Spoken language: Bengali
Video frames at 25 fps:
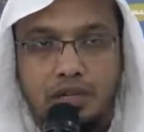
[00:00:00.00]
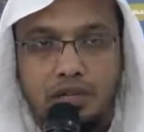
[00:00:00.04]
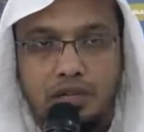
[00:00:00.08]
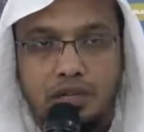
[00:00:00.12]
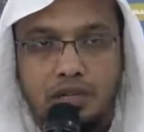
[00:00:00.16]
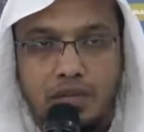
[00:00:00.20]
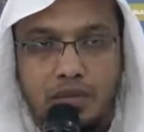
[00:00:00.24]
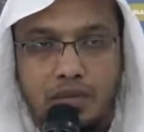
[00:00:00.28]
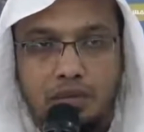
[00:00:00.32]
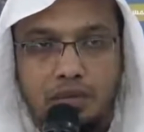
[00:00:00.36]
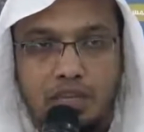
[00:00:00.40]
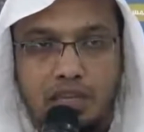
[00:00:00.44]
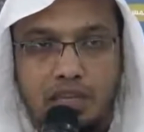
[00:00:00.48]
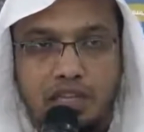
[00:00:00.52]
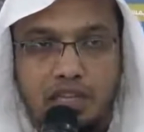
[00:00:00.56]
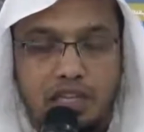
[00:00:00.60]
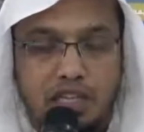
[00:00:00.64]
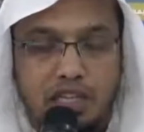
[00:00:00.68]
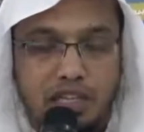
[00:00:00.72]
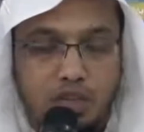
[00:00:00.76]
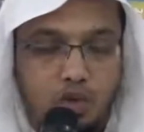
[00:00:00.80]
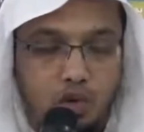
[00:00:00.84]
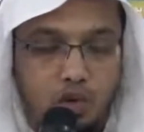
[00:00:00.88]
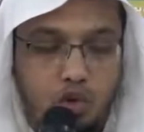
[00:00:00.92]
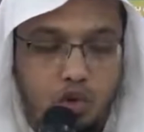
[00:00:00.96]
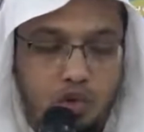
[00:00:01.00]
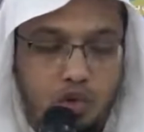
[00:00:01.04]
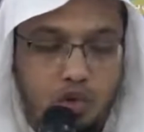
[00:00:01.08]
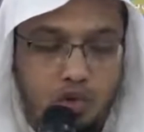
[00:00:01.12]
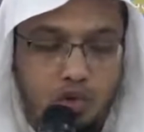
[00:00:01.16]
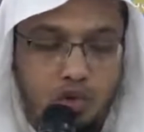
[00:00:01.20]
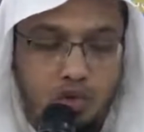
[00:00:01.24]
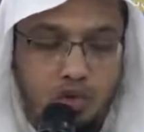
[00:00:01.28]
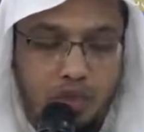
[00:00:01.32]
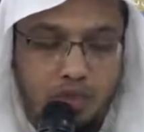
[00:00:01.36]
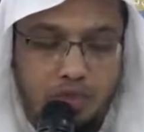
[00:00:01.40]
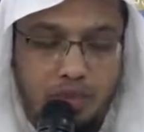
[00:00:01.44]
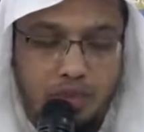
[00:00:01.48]
যে আমি একদিন
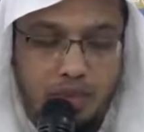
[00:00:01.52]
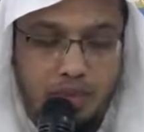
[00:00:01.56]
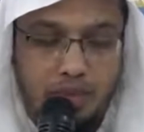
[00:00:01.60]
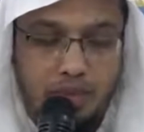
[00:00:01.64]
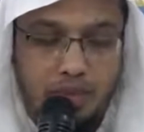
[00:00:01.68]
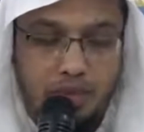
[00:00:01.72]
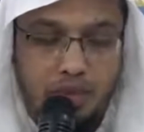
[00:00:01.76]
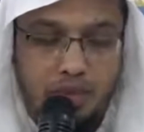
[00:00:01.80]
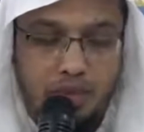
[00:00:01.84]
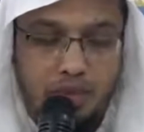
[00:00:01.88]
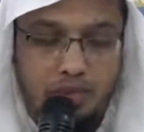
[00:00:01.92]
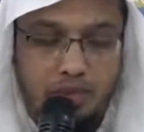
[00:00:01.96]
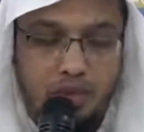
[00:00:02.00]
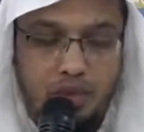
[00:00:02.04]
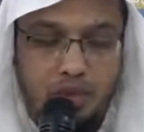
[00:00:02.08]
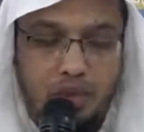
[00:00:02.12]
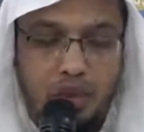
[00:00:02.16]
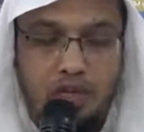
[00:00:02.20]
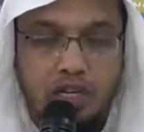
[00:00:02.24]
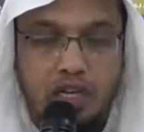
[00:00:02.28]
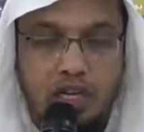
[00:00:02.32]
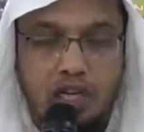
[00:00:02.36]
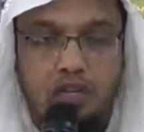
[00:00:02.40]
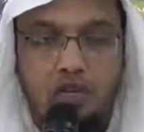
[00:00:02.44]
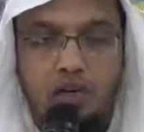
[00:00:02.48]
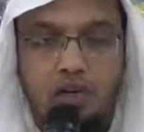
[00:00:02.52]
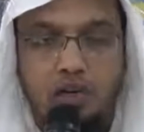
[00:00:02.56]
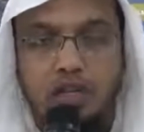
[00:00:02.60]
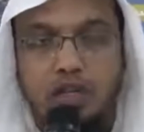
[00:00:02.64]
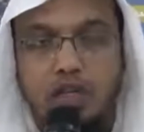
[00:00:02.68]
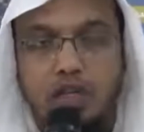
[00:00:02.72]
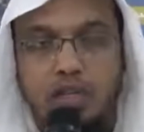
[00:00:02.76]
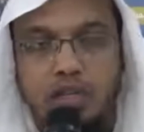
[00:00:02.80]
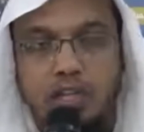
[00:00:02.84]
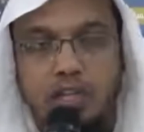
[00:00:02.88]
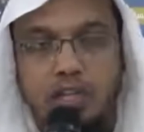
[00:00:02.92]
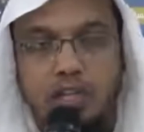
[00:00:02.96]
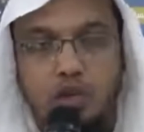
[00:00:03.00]
ঘুমন্ত ছিলাম হঠাৎ করে
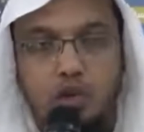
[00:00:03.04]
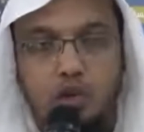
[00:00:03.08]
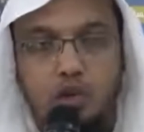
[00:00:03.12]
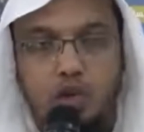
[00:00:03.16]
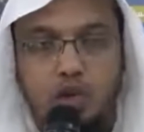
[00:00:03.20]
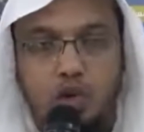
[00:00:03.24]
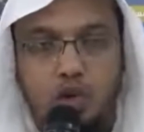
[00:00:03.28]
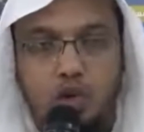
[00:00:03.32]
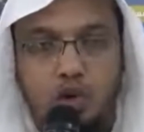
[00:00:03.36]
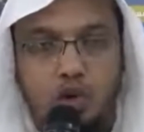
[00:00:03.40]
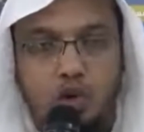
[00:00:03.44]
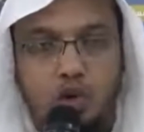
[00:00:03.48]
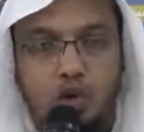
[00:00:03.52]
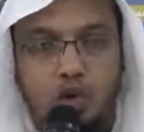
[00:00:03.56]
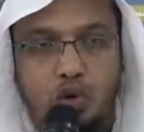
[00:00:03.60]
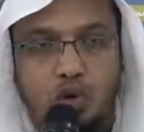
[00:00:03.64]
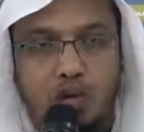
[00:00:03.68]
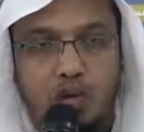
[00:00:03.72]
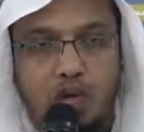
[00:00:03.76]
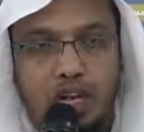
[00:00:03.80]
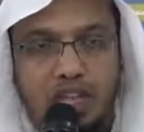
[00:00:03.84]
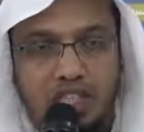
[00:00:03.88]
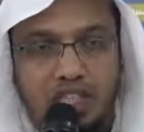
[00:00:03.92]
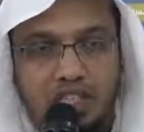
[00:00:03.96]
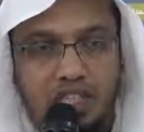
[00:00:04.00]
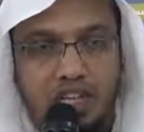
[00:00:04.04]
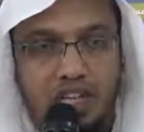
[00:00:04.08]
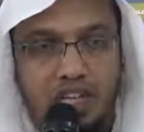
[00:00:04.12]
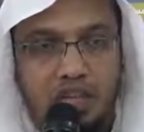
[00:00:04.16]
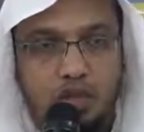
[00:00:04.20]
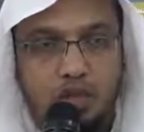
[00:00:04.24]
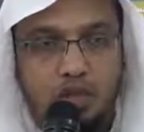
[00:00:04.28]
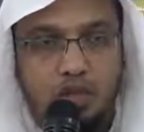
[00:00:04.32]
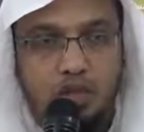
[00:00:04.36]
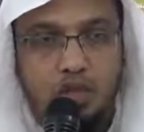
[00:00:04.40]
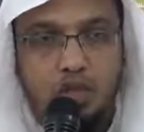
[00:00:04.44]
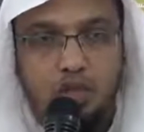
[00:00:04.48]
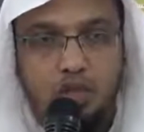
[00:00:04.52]
দেখি দুজন লোক আসলেন
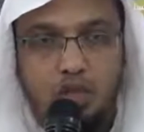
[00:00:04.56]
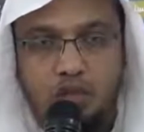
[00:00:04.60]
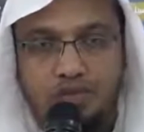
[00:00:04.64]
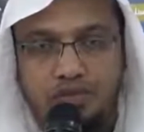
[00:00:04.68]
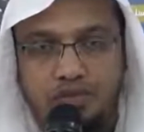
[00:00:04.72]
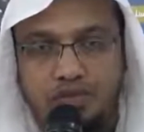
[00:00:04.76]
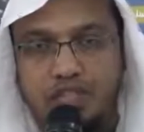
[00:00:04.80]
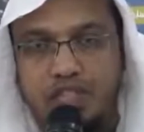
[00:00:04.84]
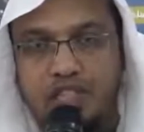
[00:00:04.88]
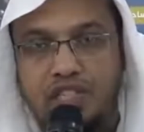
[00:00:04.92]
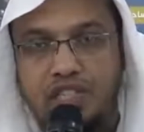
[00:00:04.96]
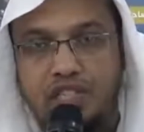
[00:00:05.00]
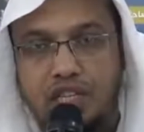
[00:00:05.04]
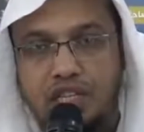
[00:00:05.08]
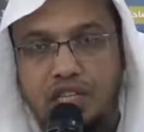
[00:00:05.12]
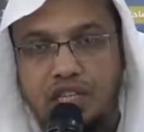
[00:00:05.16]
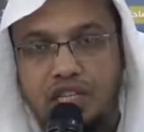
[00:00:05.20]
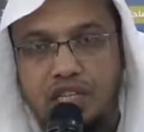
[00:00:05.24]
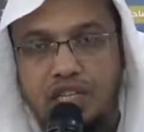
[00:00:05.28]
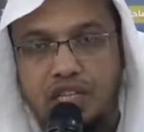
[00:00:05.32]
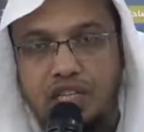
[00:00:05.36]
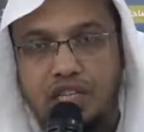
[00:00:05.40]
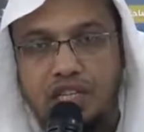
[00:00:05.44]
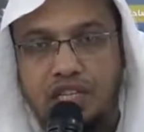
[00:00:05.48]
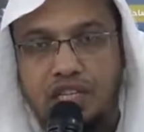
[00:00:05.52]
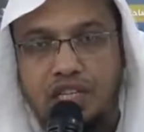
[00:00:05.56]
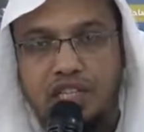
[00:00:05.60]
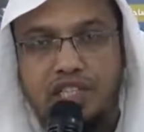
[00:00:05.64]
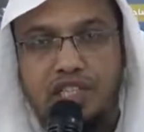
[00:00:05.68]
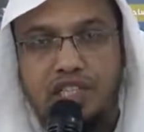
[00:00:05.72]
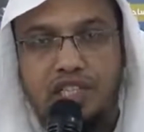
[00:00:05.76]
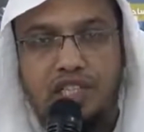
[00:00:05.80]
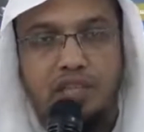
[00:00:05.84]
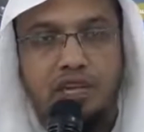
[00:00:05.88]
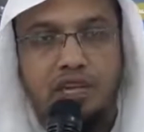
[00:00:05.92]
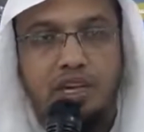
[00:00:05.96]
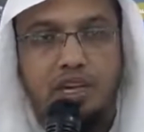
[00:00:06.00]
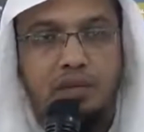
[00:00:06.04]
অর্থাৎ দুজন ফেরিস্তা আসলেন এসে
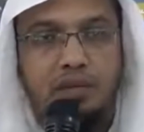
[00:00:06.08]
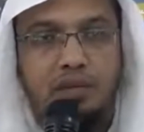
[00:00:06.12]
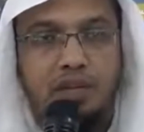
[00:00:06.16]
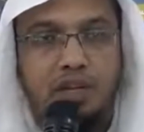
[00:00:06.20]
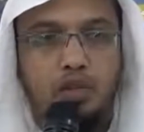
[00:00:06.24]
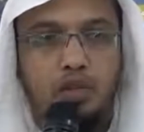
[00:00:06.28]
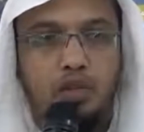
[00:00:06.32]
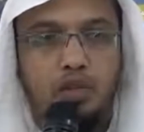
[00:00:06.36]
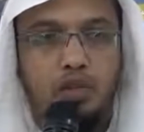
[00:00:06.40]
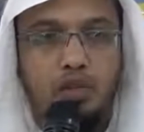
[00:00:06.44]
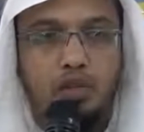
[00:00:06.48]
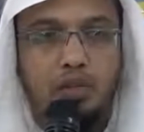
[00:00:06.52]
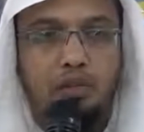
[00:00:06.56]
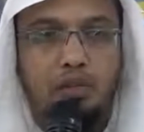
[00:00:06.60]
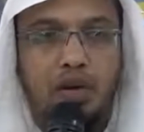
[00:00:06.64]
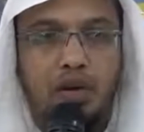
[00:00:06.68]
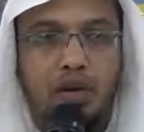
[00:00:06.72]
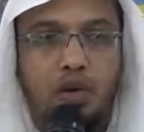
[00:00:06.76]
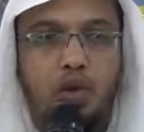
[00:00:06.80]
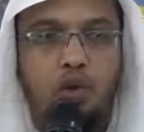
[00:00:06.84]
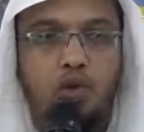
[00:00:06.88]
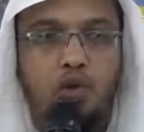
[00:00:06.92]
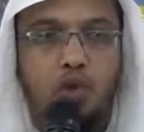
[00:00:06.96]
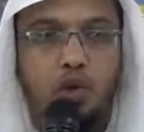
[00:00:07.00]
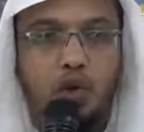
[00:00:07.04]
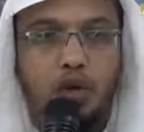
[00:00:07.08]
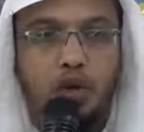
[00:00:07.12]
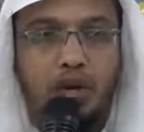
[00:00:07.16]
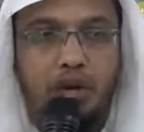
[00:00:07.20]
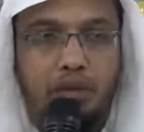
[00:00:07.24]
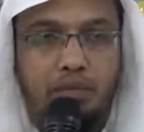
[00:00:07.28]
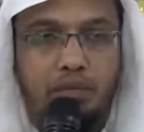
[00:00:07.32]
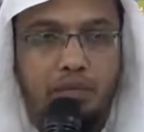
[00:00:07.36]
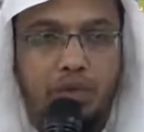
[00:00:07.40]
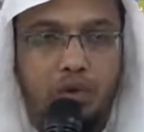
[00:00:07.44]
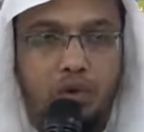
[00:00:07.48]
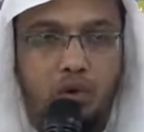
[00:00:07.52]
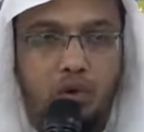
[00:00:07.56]
তারা আমার দুই বাহু ধরলেন
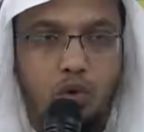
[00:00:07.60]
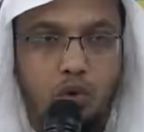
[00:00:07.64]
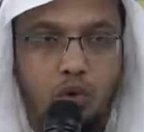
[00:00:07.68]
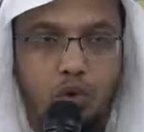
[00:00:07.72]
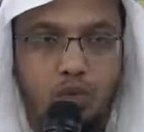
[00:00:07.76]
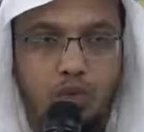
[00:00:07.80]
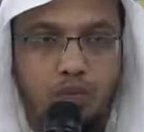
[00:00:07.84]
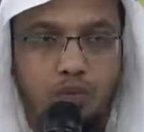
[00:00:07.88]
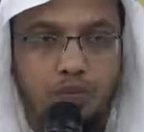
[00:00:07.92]
বাহু